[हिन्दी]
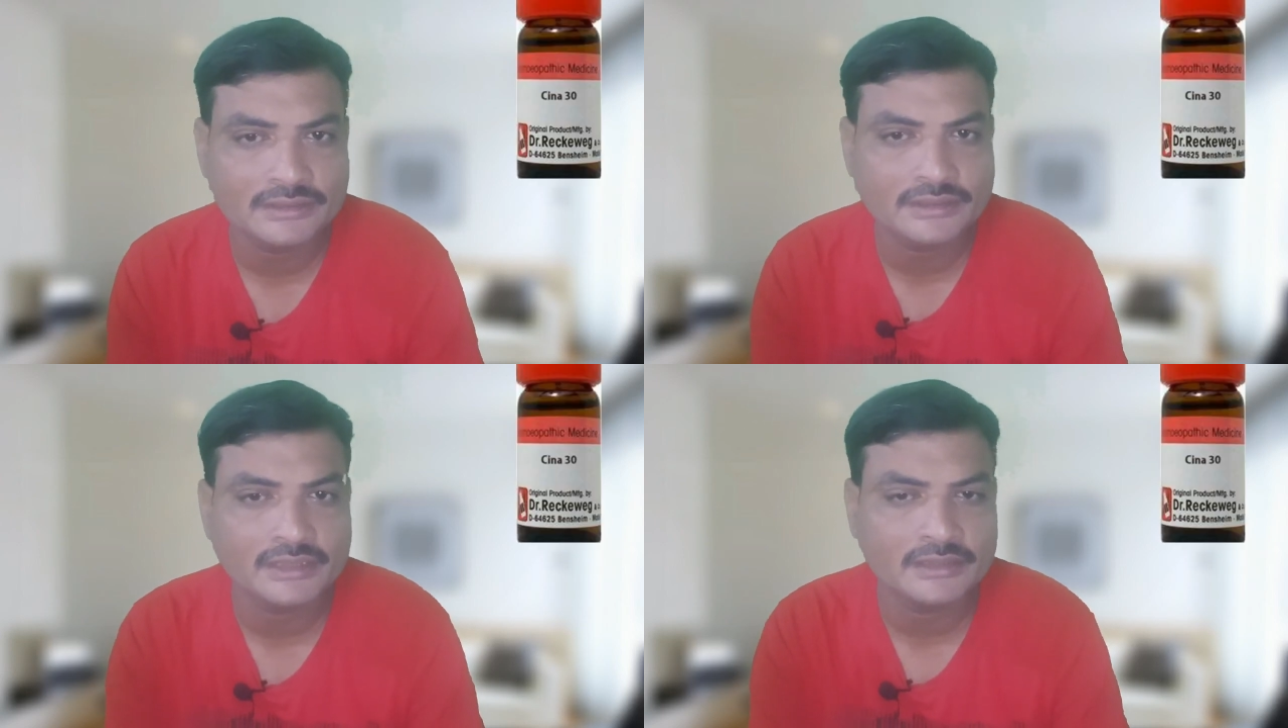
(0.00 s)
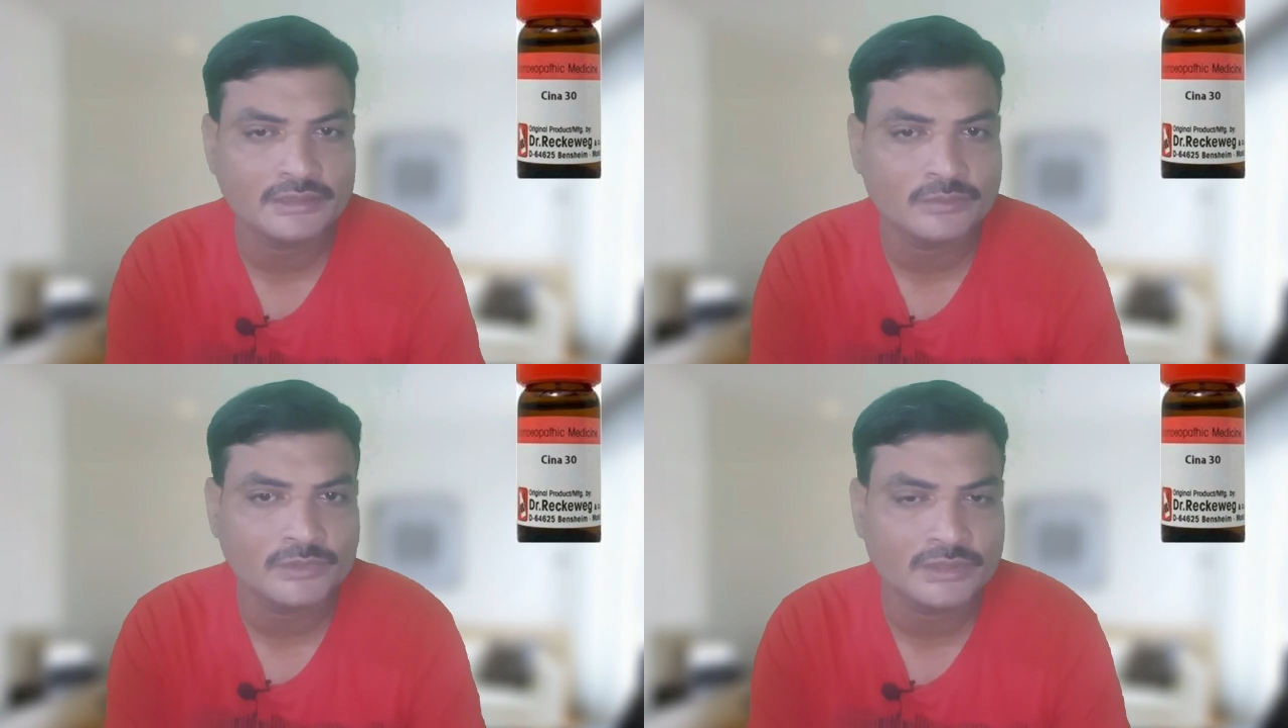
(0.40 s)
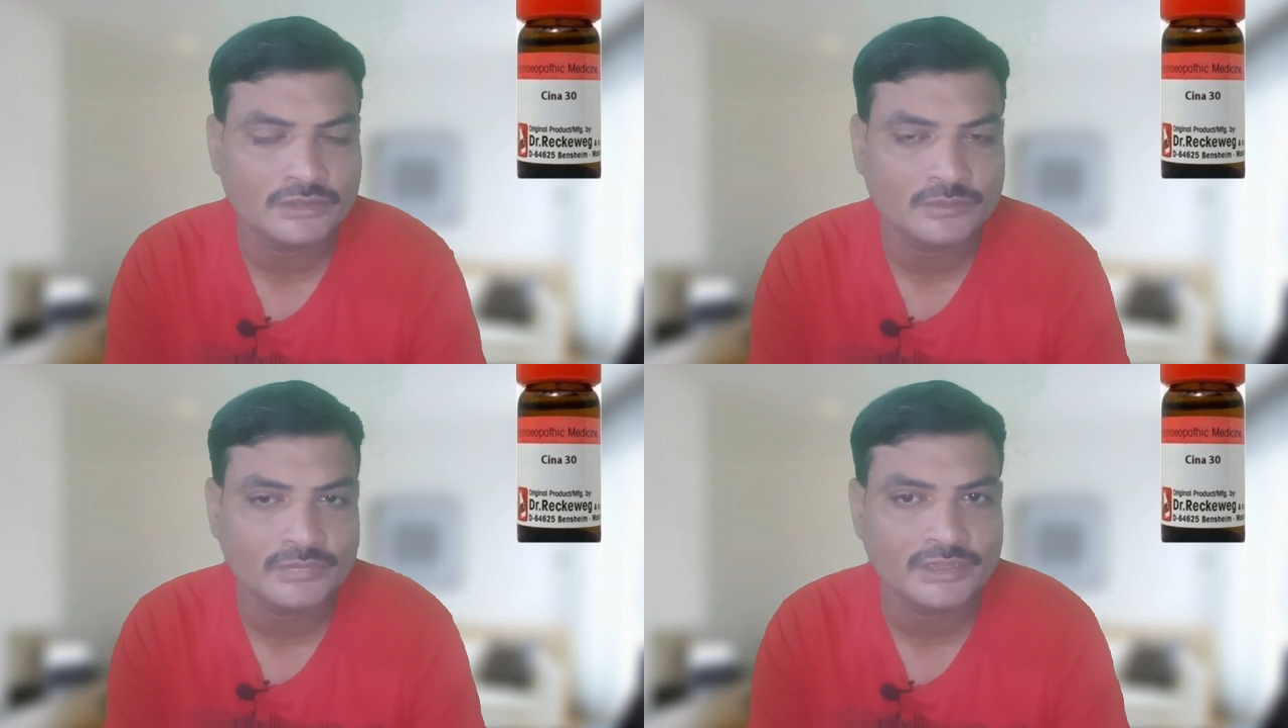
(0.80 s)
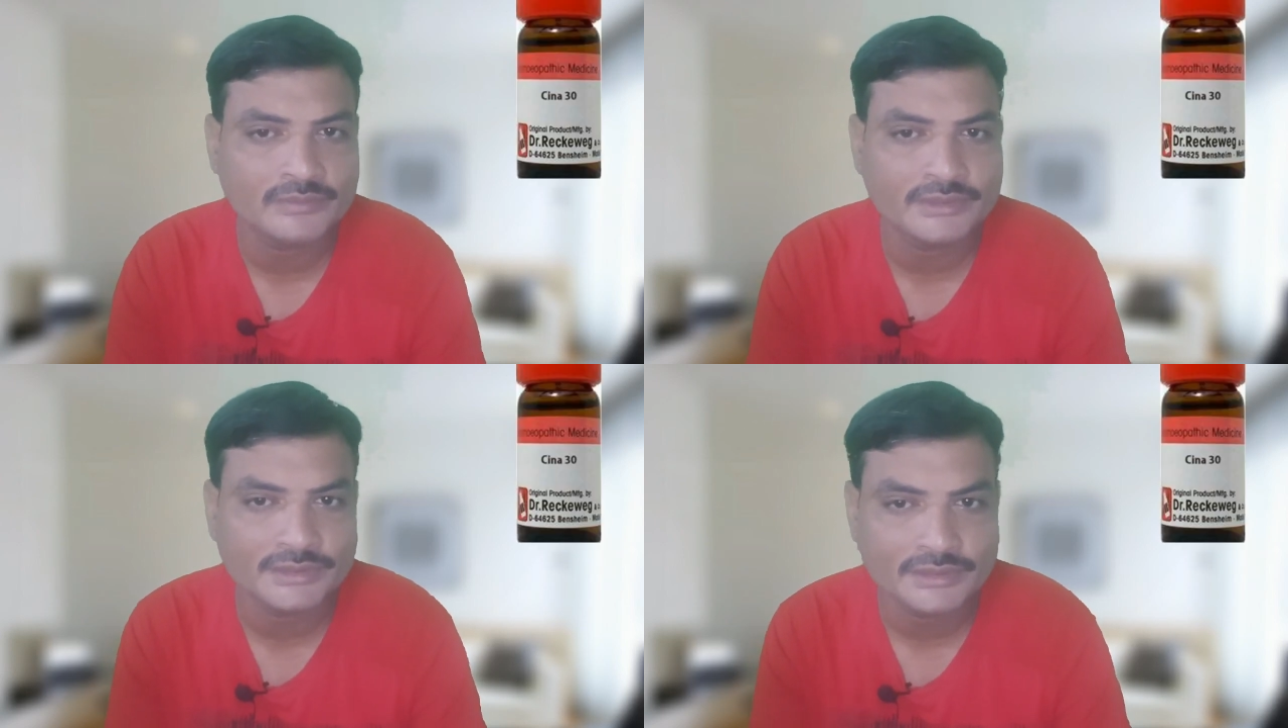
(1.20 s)
दस साल की उम्र के जो बड़े
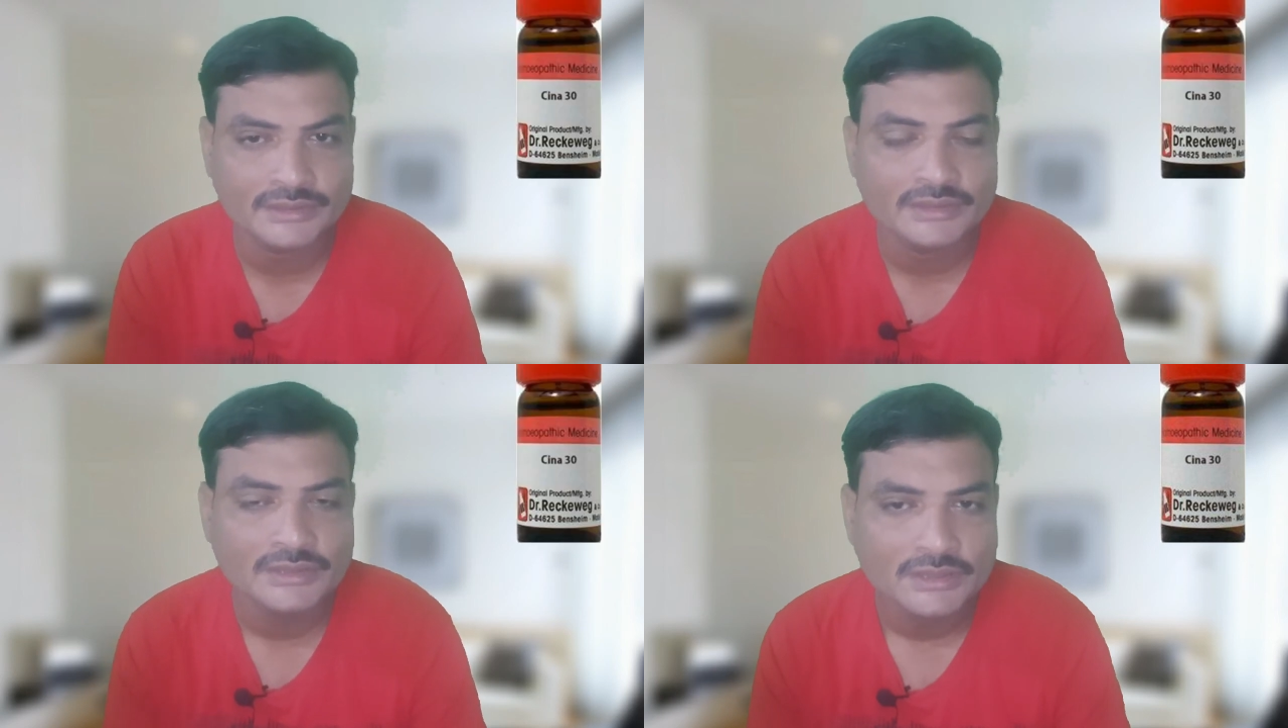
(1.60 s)
बच्चे हैं